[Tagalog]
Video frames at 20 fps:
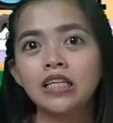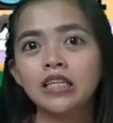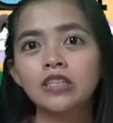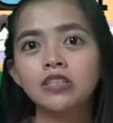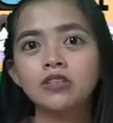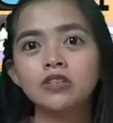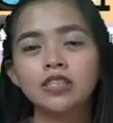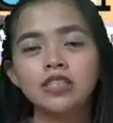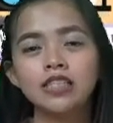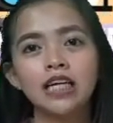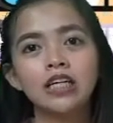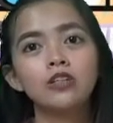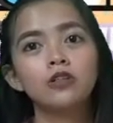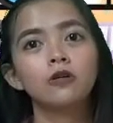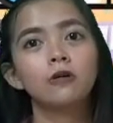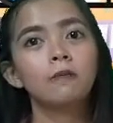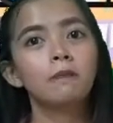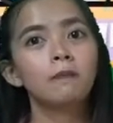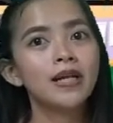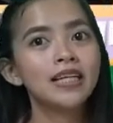ninyo sa
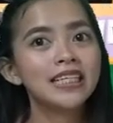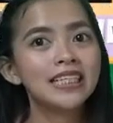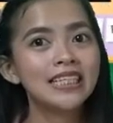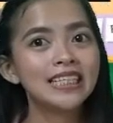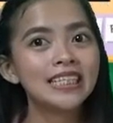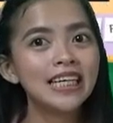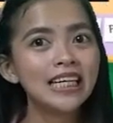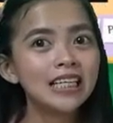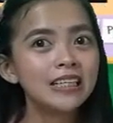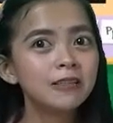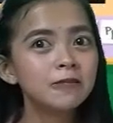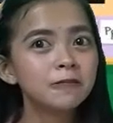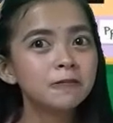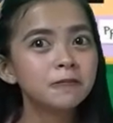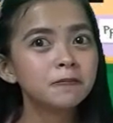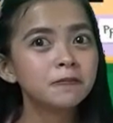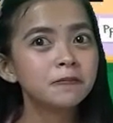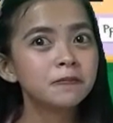inyong paligid?